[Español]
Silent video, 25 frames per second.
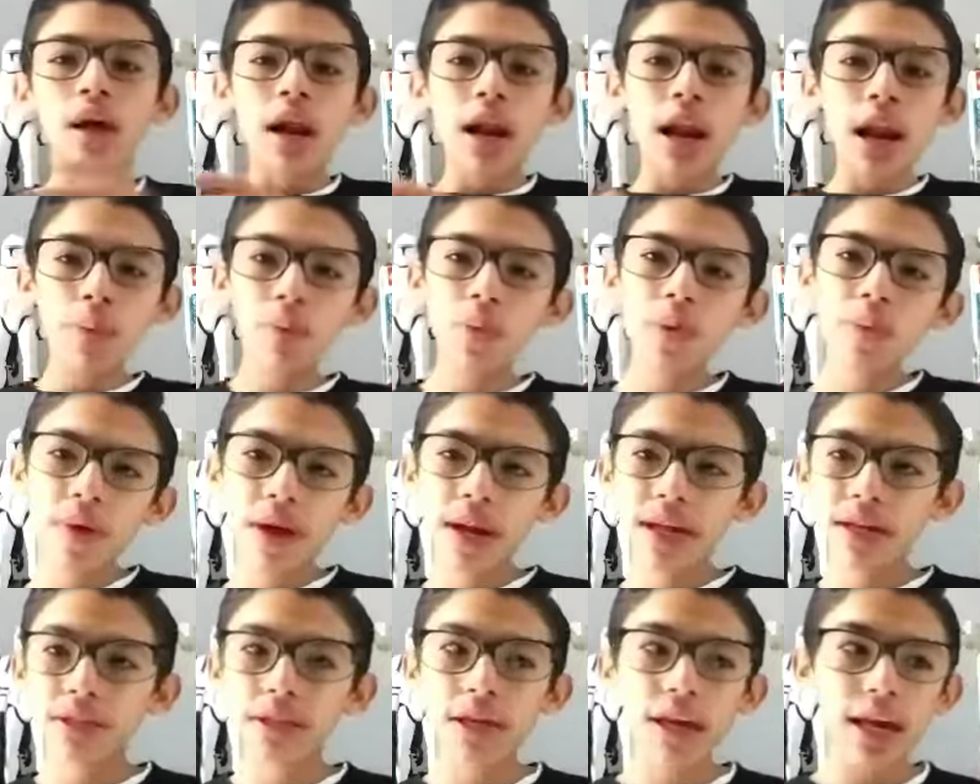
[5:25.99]
La
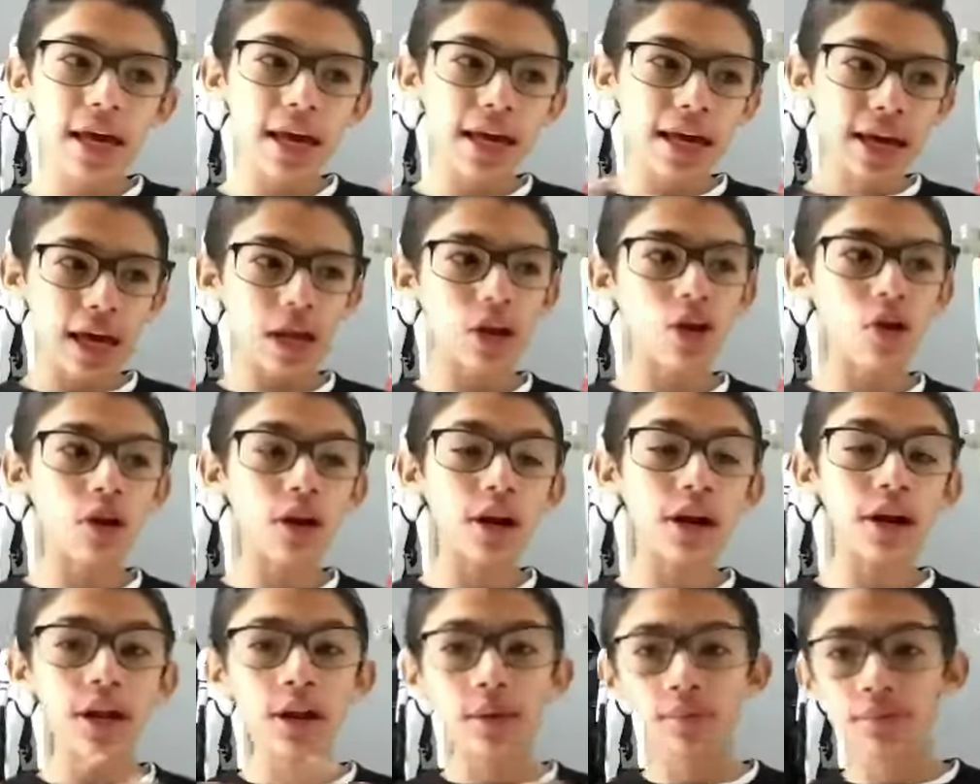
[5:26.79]
primera escena de Kylo
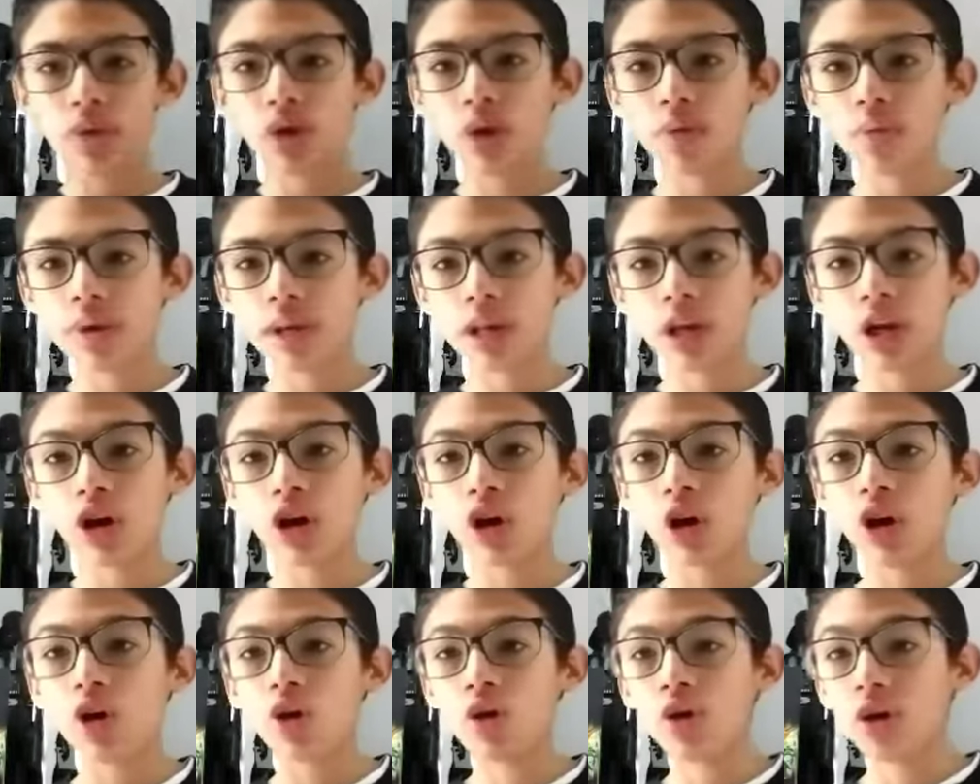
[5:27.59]
Ren, en mi
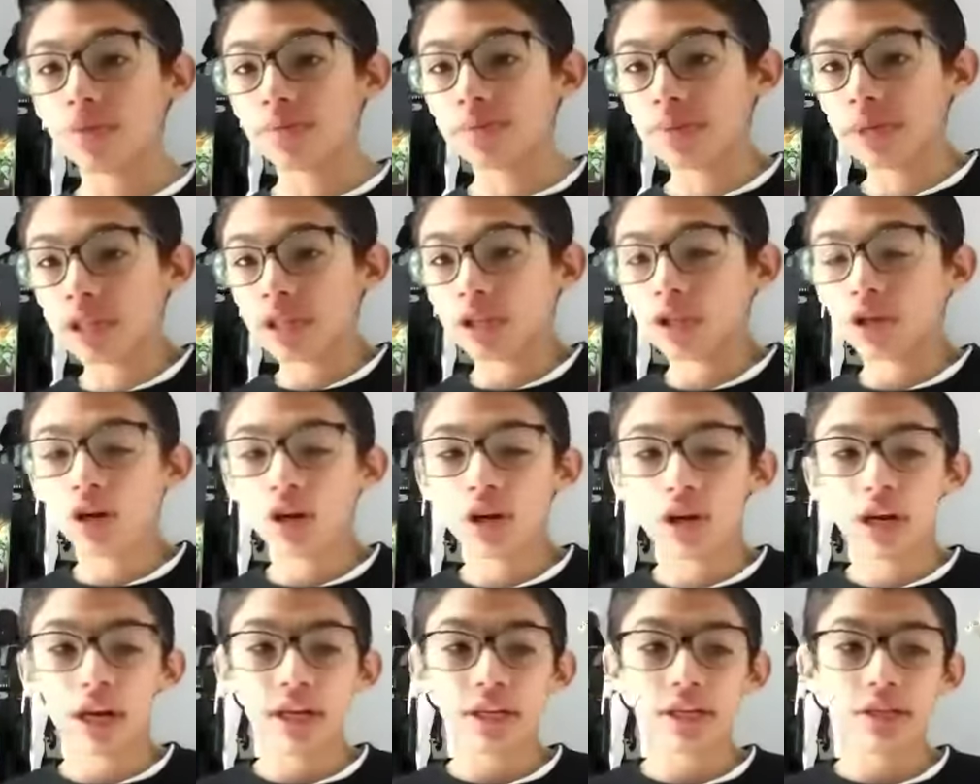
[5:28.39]
opinión o en mis
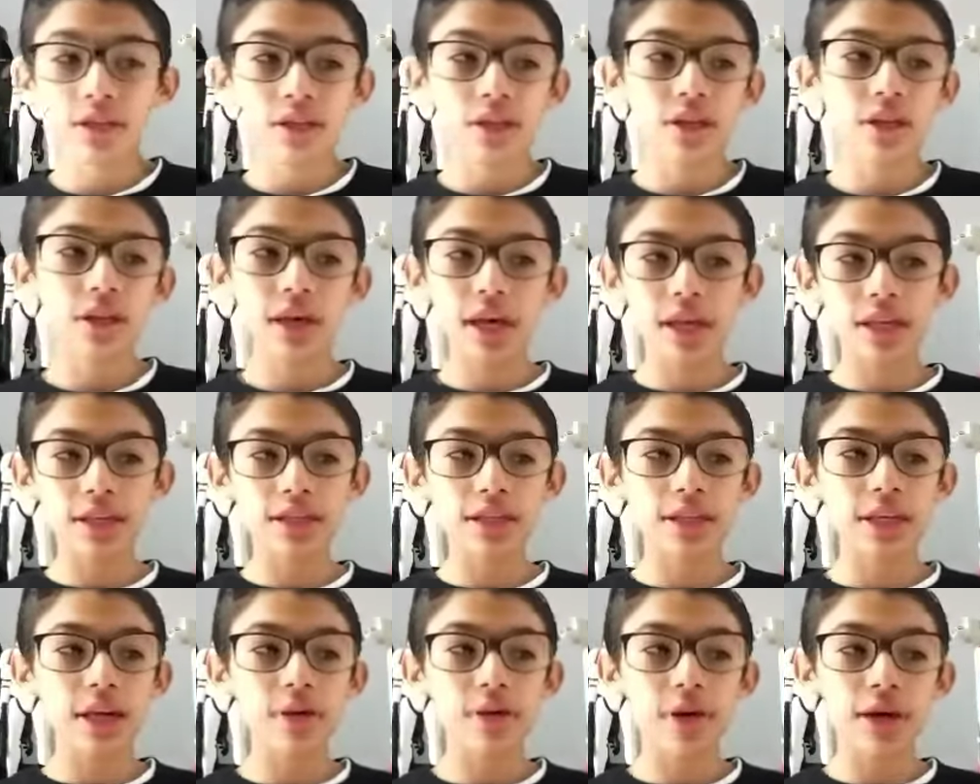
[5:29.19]
teorías,
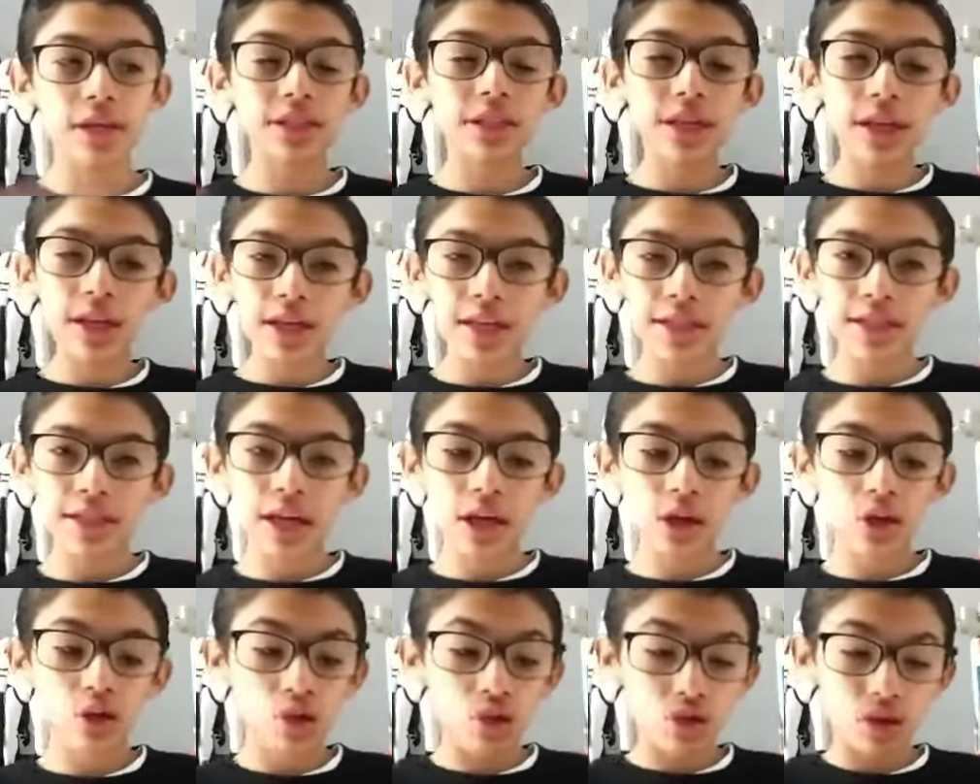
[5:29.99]
es que va a ser
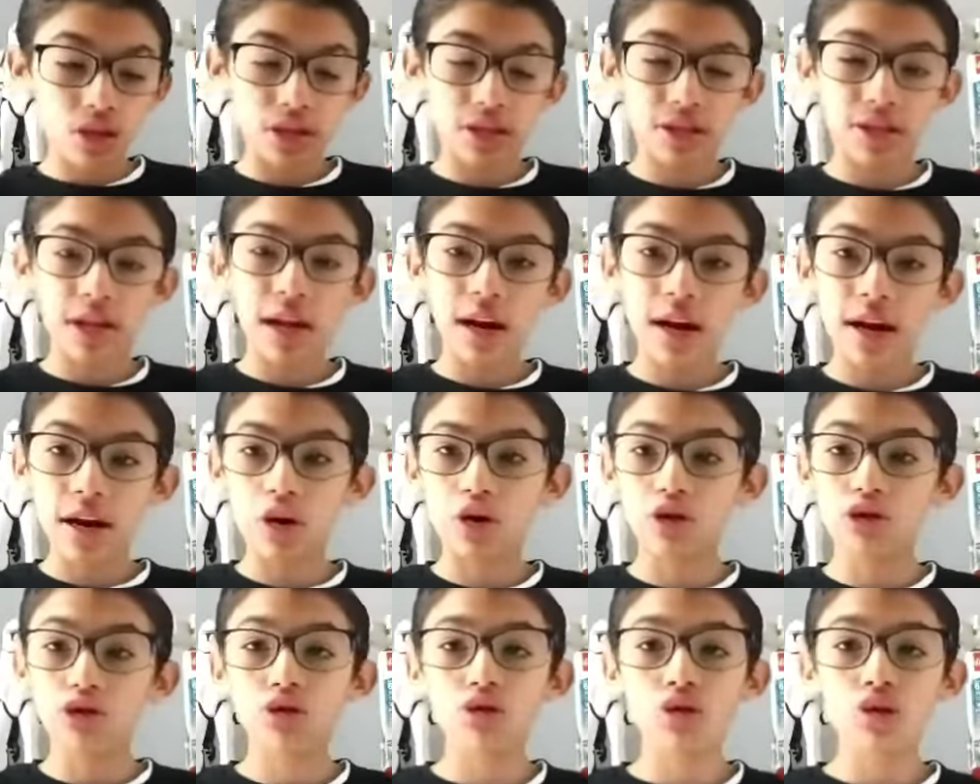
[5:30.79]
esta donde está
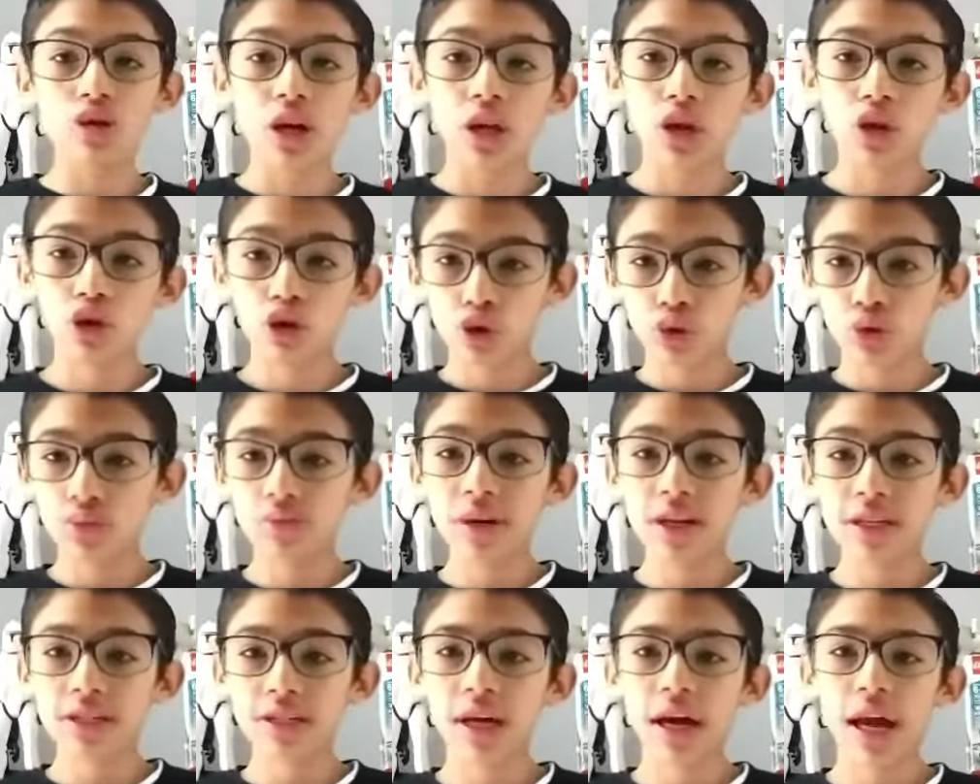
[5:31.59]
reconstruyendo su
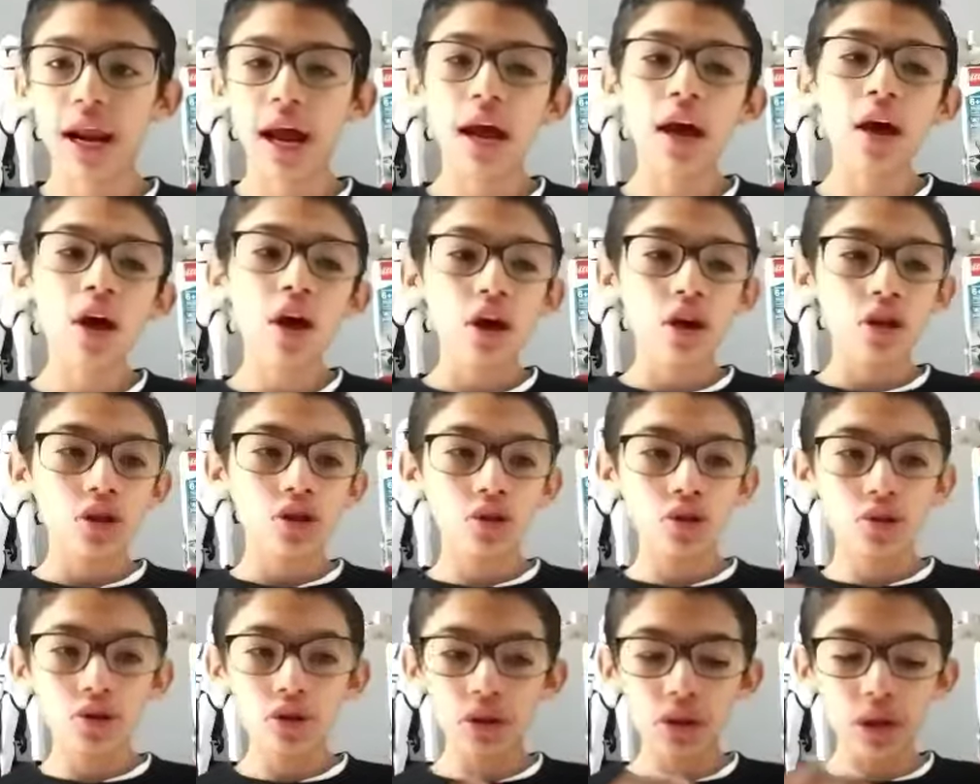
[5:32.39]
máscara,
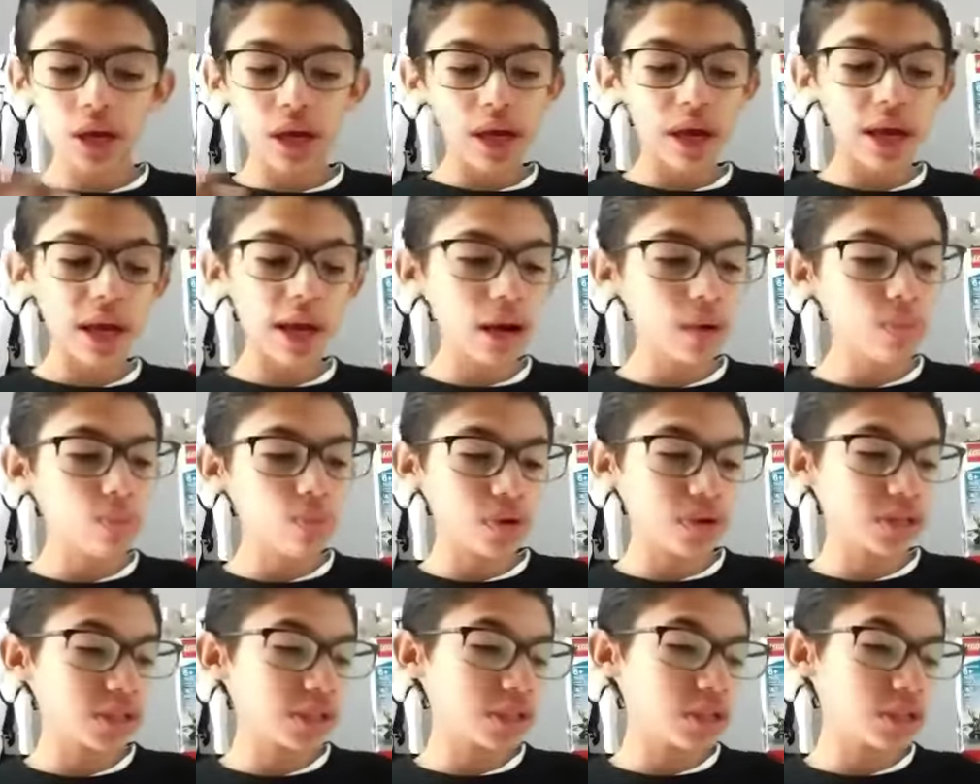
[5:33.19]
donde él
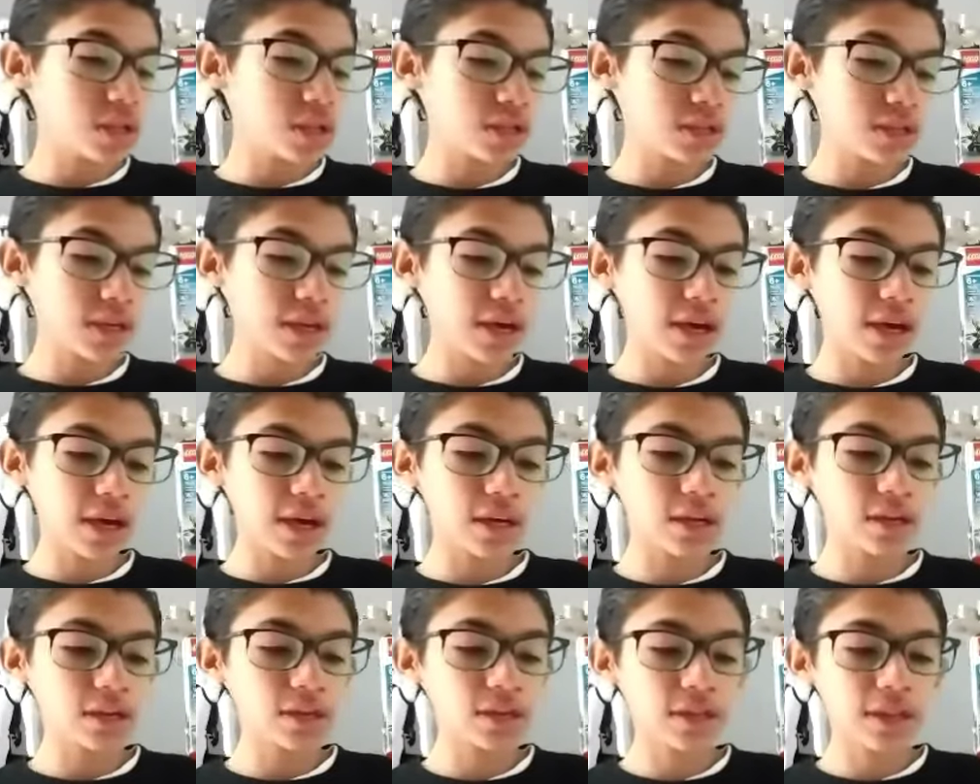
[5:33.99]
pues
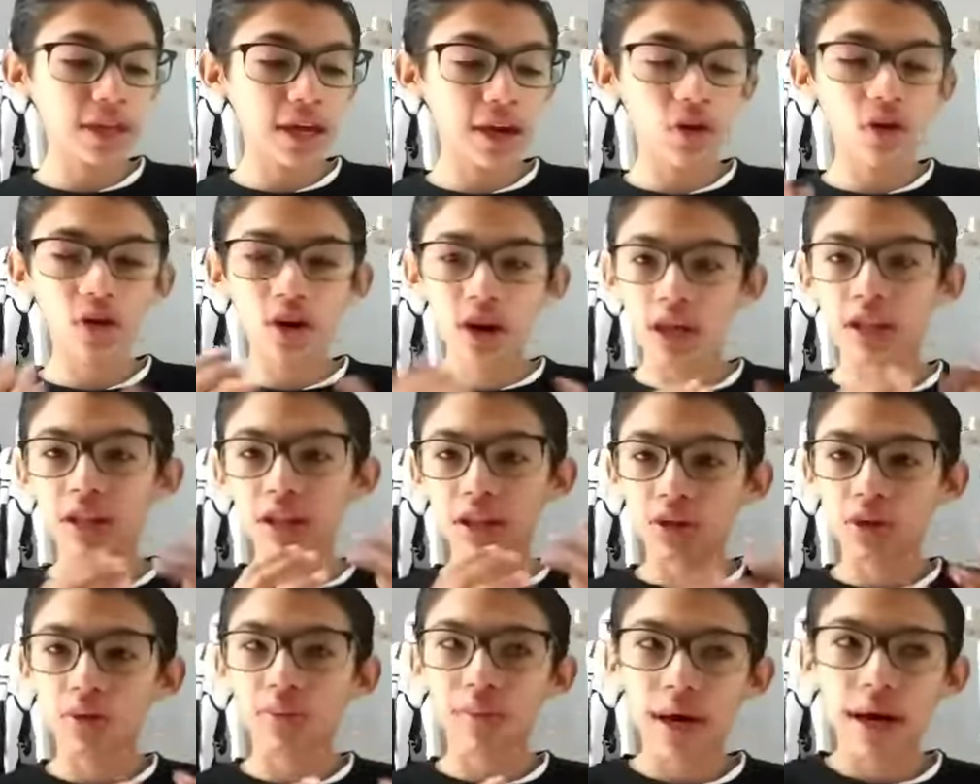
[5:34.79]
dice tengo que
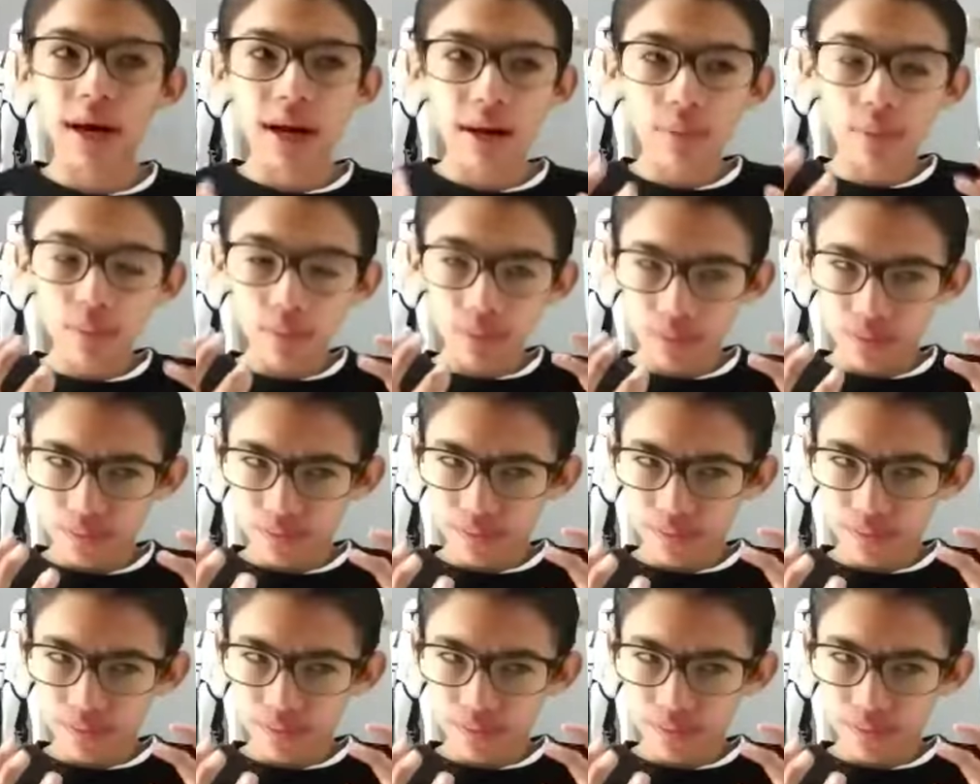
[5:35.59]
tomar